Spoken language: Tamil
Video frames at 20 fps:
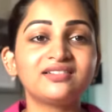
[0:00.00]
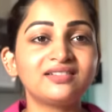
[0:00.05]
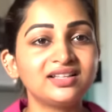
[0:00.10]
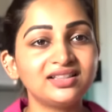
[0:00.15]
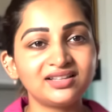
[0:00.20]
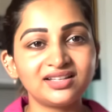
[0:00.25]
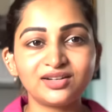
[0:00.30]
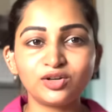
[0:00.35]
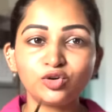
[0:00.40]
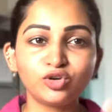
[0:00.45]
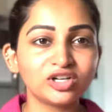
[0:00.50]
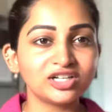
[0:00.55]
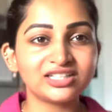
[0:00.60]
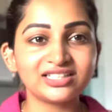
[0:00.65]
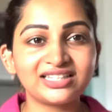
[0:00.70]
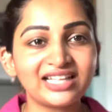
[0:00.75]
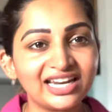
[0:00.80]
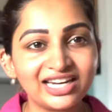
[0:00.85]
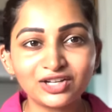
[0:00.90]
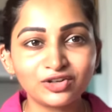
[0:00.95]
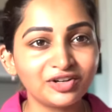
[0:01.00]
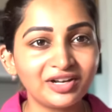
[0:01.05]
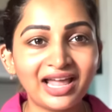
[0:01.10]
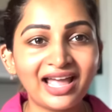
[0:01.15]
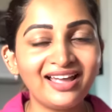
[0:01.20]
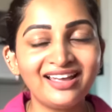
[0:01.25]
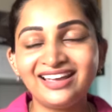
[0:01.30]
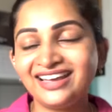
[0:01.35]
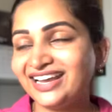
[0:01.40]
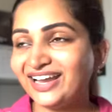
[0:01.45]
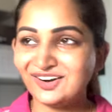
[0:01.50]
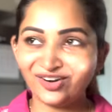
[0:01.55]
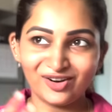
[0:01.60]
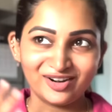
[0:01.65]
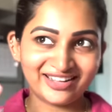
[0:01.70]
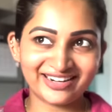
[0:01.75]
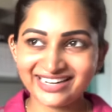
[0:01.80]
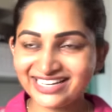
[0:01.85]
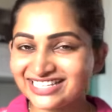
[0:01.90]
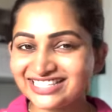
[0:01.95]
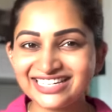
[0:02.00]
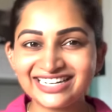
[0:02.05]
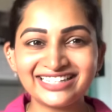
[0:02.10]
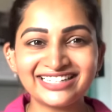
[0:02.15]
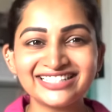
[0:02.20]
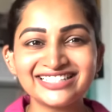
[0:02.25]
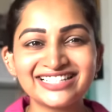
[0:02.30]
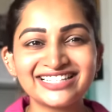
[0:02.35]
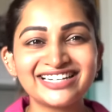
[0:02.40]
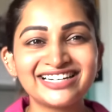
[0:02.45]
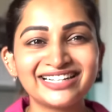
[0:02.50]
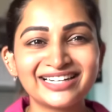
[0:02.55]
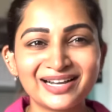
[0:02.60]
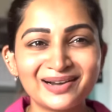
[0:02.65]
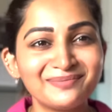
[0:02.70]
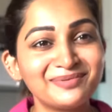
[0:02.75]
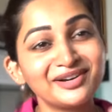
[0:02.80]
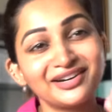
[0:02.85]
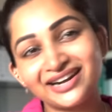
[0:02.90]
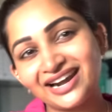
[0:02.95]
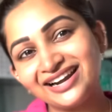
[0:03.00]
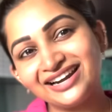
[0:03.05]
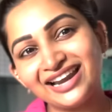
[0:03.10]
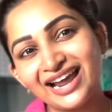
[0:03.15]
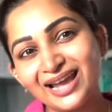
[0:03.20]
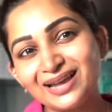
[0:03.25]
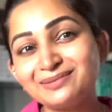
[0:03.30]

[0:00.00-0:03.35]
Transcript: வந்து உங்களுக்கு தெரியும்ல என்னோட ரீசெண்ட் இன்சிடென்ட்டுக்கு அப்புறம் ரெண்டு